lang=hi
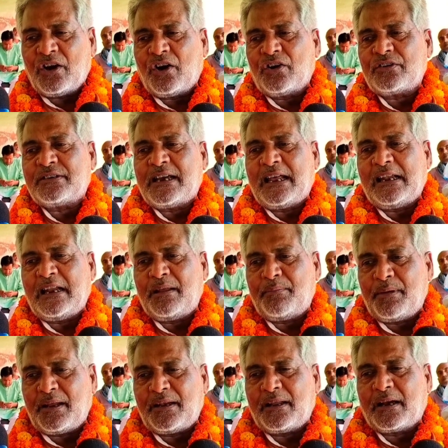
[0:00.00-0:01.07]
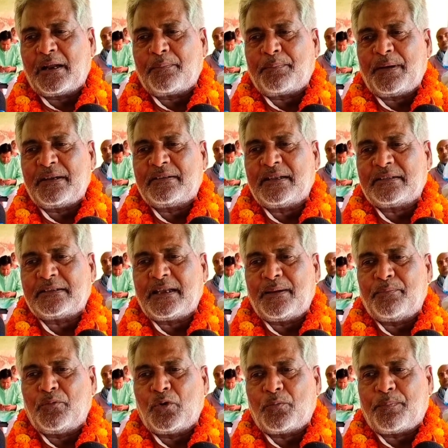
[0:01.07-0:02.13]
और जाले में नगर परिषद के
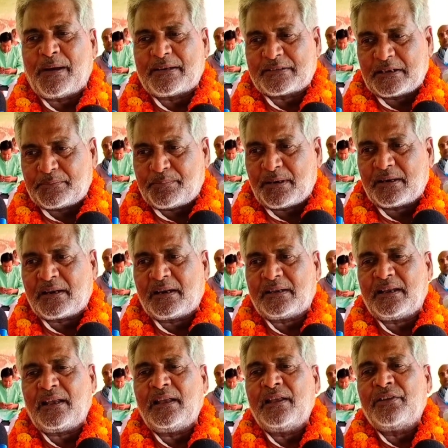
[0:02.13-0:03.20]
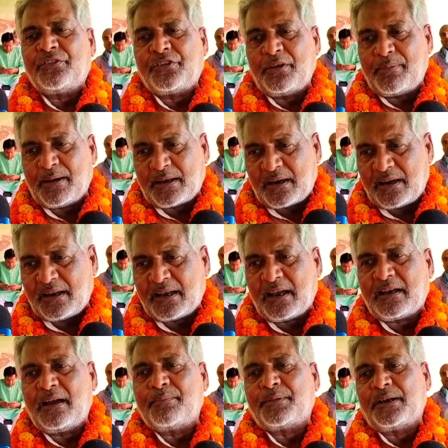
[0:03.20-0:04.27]
मुख्य पार्षद बन करके सेवा करने का
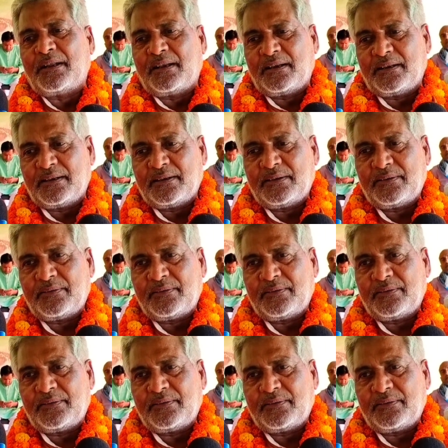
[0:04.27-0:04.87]
काम करेंगे